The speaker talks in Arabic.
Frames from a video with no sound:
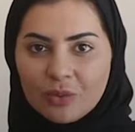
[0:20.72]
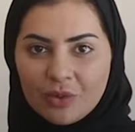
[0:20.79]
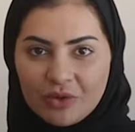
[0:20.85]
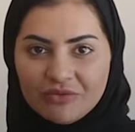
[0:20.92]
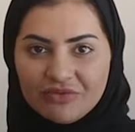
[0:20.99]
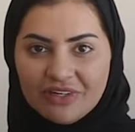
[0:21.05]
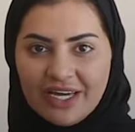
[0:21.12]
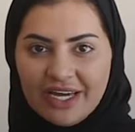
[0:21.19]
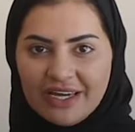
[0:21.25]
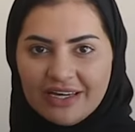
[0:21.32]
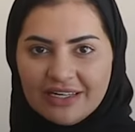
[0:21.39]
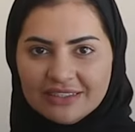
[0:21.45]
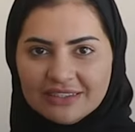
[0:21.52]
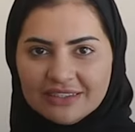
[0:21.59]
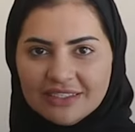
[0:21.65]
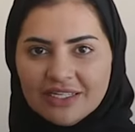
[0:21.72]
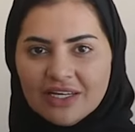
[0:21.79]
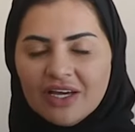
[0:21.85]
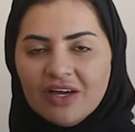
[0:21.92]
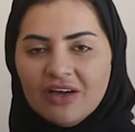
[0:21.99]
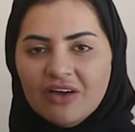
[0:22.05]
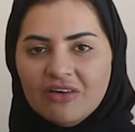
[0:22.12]
ومهم في حياتي
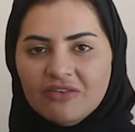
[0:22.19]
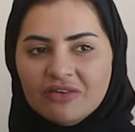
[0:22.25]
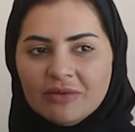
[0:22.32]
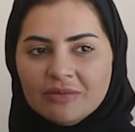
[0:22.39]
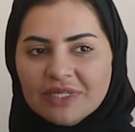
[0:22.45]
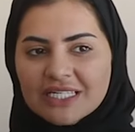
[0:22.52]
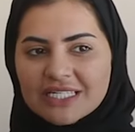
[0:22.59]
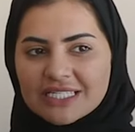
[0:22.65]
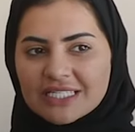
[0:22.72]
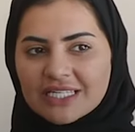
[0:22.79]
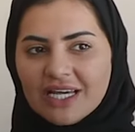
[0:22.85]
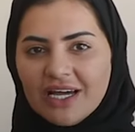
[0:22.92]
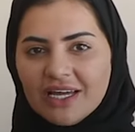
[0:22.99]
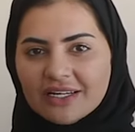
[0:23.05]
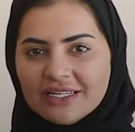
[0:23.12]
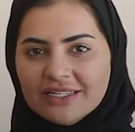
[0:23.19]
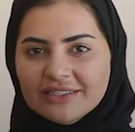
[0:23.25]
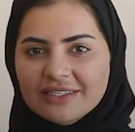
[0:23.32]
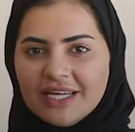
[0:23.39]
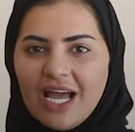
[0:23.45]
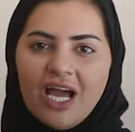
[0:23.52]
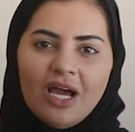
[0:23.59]
فمن الصغر
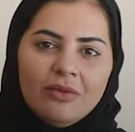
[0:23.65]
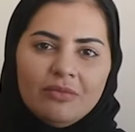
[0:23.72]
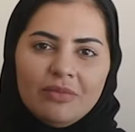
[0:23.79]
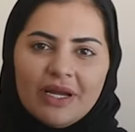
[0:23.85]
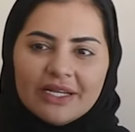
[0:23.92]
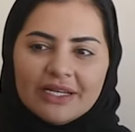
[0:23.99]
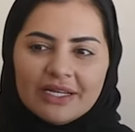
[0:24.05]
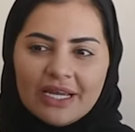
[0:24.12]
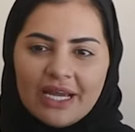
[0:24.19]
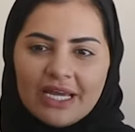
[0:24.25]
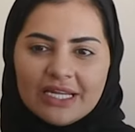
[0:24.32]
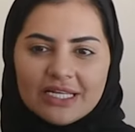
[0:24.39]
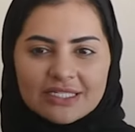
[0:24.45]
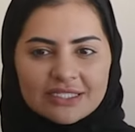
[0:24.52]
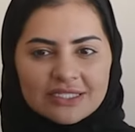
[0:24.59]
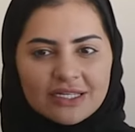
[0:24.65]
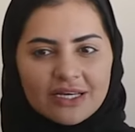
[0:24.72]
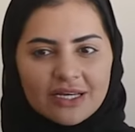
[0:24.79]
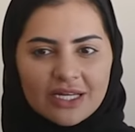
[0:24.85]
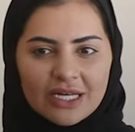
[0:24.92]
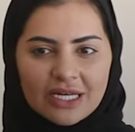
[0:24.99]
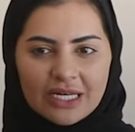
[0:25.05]
كنت أحب أني
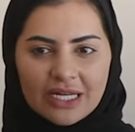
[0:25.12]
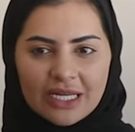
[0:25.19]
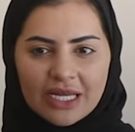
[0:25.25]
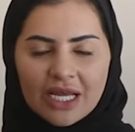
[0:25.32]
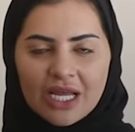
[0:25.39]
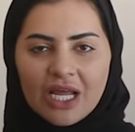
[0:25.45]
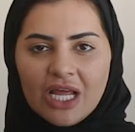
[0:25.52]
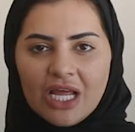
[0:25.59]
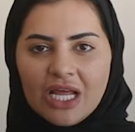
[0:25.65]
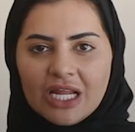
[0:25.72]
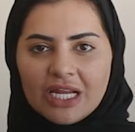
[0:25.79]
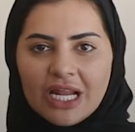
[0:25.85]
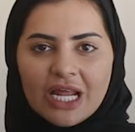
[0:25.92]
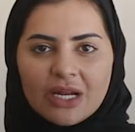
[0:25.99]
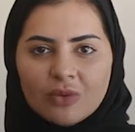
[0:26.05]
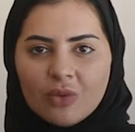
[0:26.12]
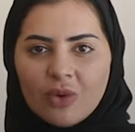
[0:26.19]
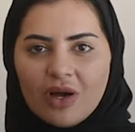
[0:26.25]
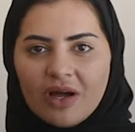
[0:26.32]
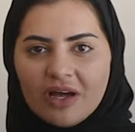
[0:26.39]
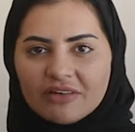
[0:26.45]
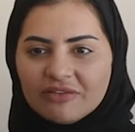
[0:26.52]
أنسق
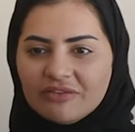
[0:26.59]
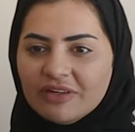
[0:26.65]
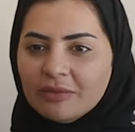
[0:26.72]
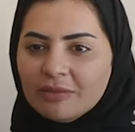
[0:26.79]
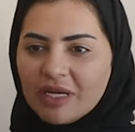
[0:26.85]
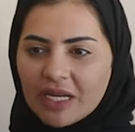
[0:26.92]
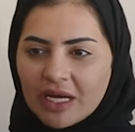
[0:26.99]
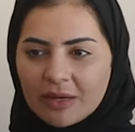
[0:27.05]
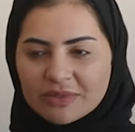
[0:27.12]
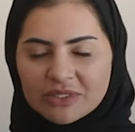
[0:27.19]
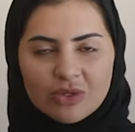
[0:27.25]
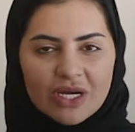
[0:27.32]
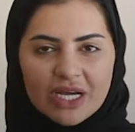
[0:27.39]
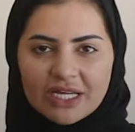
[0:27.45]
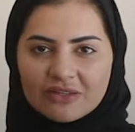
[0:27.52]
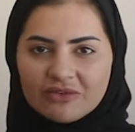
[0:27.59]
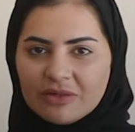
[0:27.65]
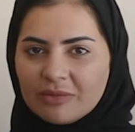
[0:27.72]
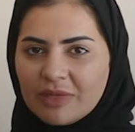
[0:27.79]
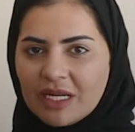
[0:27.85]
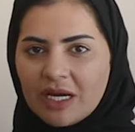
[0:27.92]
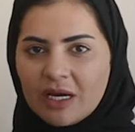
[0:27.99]
الألوان في الملابس سواء كانت في
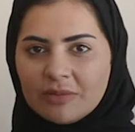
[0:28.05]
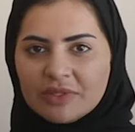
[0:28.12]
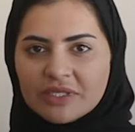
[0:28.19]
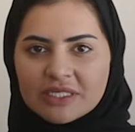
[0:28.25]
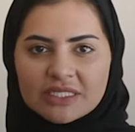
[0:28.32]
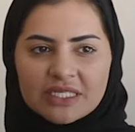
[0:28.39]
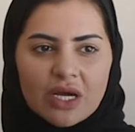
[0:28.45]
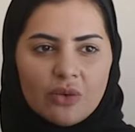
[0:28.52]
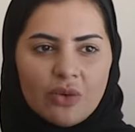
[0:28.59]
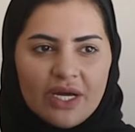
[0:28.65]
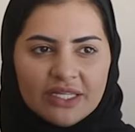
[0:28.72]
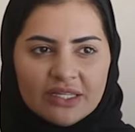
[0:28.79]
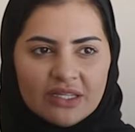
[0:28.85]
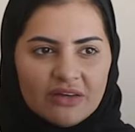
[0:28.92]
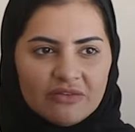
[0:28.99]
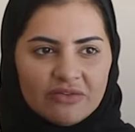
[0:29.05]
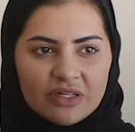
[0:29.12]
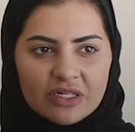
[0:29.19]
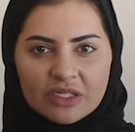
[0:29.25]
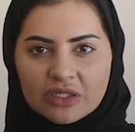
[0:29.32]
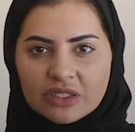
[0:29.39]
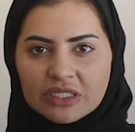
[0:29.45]
الملابس أو حتى في
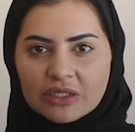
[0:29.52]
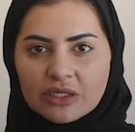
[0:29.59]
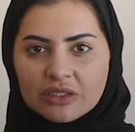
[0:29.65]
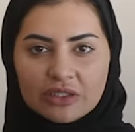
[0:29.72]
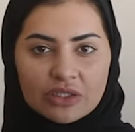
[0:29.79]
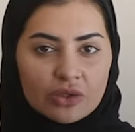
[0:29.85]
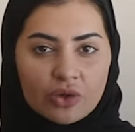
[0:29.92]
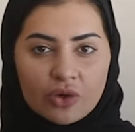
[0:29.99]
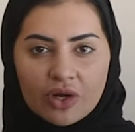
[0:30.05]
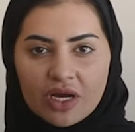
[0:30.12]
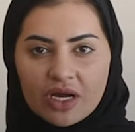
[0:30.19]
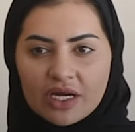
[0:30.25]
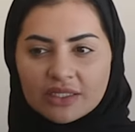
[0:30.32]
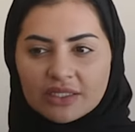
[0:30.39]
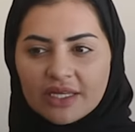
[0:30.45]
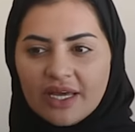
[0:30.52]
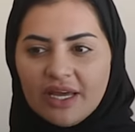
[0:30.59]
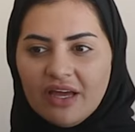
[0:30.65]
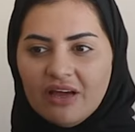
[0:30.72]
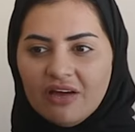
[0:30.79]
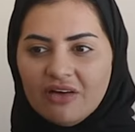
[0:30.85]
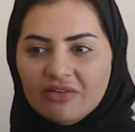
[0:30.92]
الديكورات
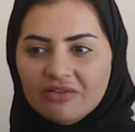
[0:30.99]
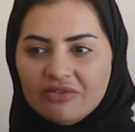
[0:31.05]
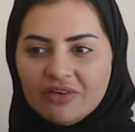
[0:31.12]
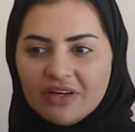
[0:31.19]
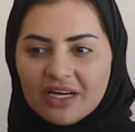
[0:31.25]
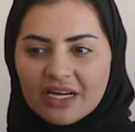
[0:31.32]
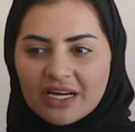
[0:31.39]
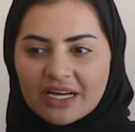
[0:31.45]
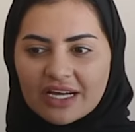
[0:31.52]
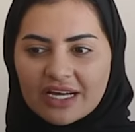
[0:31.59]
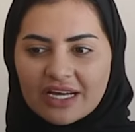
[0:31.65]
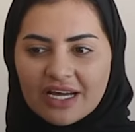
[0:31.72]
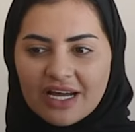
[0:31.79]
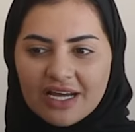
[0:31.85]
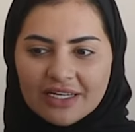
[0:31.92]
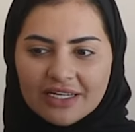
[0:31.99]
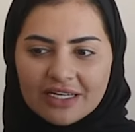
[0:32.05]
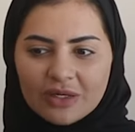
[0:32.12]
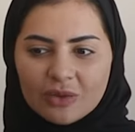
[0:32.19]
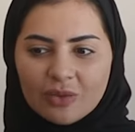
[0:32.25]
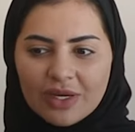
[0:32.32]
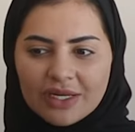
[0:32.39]
فكان
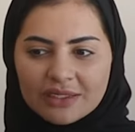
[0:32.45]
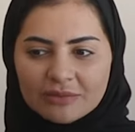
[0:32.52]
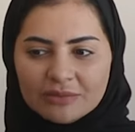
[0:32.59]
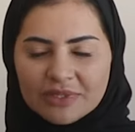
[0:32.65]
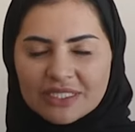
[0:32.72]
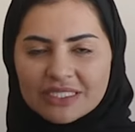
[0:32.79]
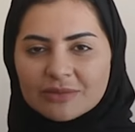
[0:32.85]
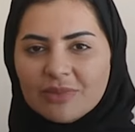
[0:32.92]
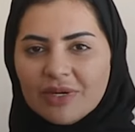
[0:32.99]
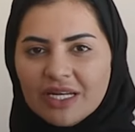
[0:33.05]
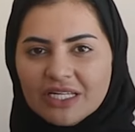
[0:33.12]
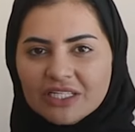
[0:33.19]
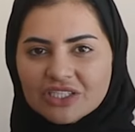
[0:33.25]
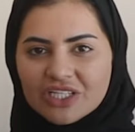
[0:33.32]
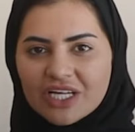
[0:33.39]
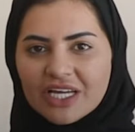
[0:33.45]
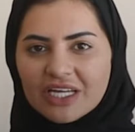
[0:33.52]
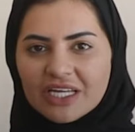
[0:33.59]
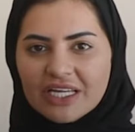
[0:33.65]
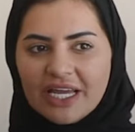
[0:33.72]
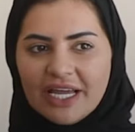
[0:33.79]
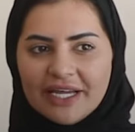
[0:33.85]
الورد بالنسبة لي
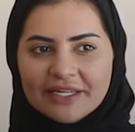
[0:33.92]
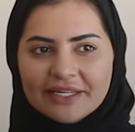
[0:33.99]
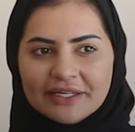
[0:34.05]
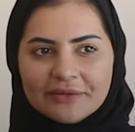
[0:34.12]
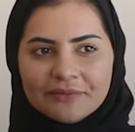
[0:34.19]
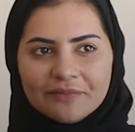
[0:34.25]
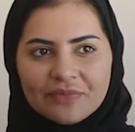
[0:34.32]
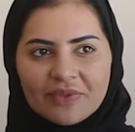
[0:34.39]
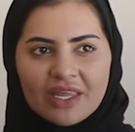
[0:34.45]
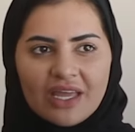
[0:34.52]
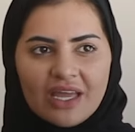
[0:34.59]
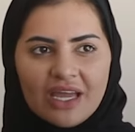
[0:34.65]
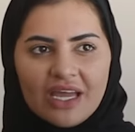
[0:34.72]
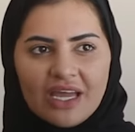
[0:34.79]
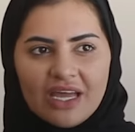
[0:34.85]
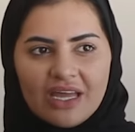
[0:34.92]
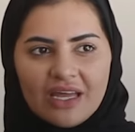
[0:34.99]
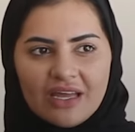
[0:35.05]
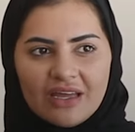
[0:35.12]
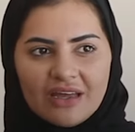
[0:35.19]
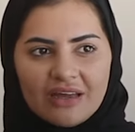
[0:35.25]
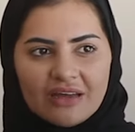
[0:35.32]
شيء يعني
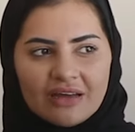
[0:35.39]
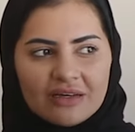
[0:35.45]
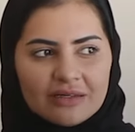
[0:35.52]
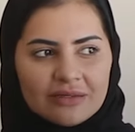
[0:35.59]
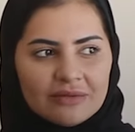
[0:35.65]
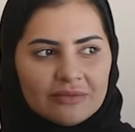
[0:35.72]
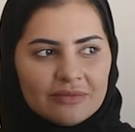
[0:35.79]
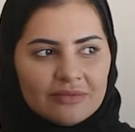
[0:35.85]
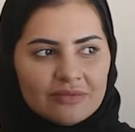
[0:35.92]
آه،